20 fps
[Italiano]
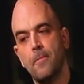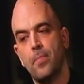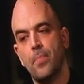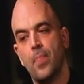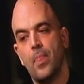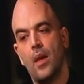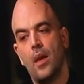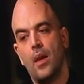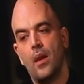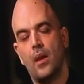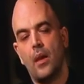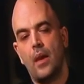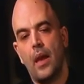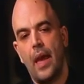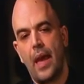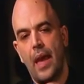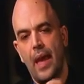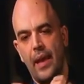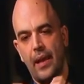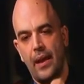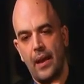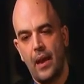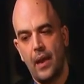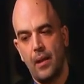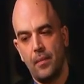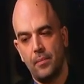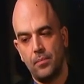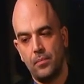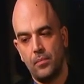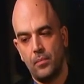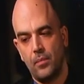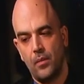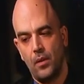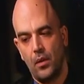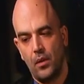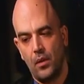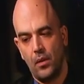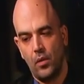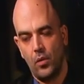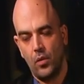eh, era
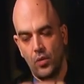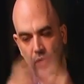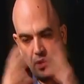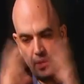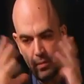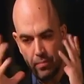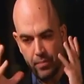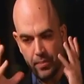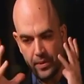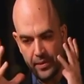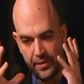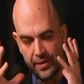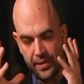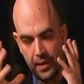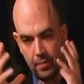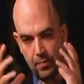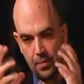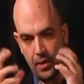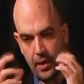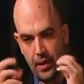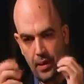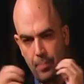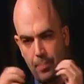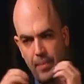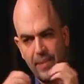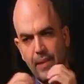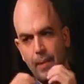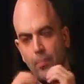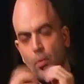così impensabile che per esempio